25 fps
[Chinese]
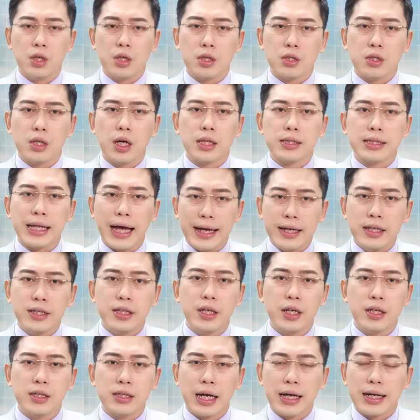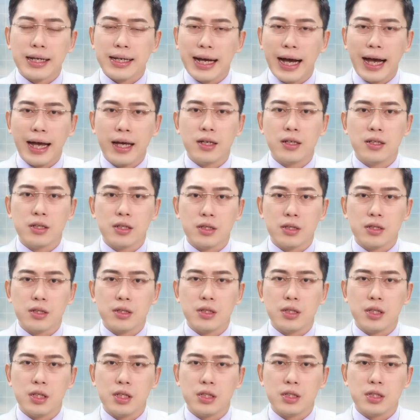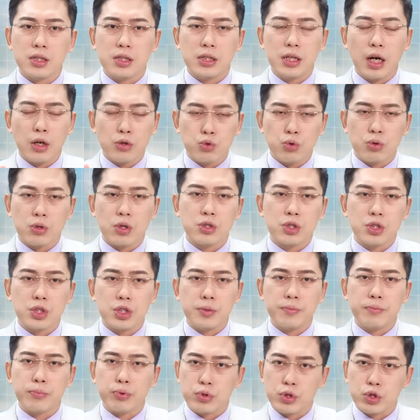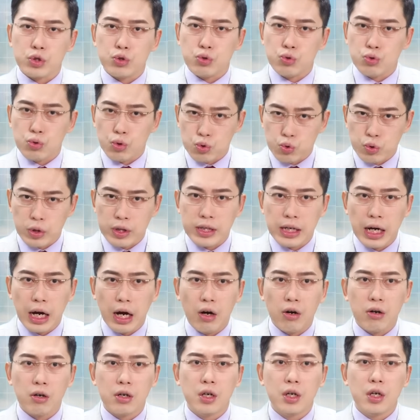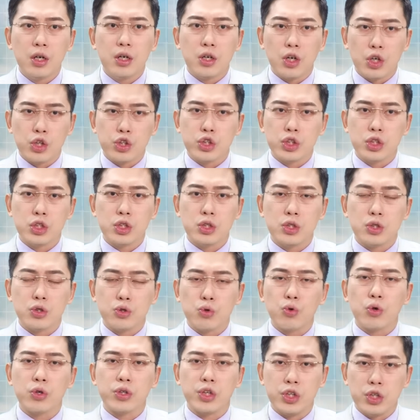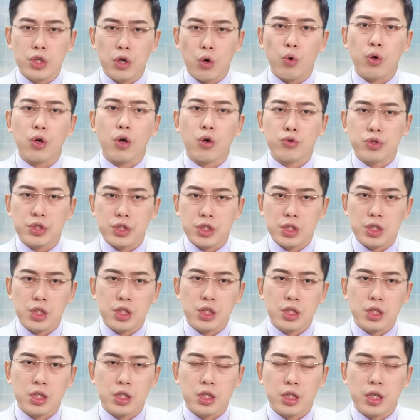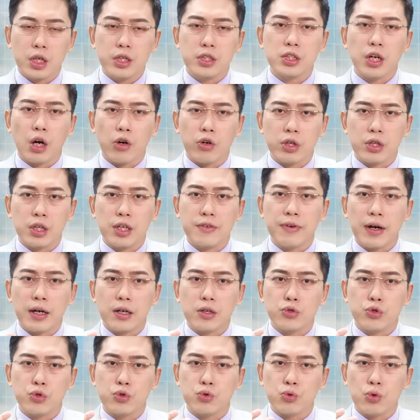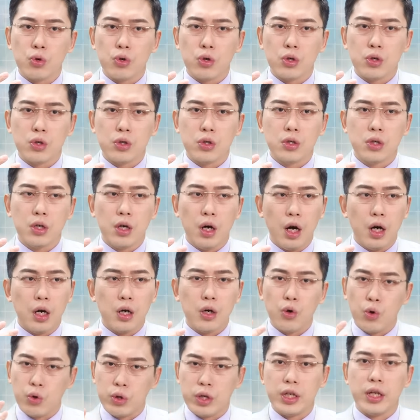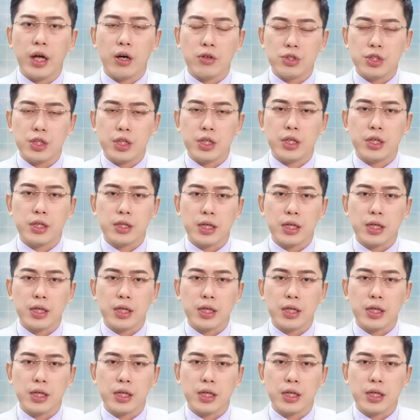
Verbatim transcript: 那哪一天它开了，你要做的事情不是去做追高，而是如果你有，我恭喜你可以找个地方去做呃获利了结。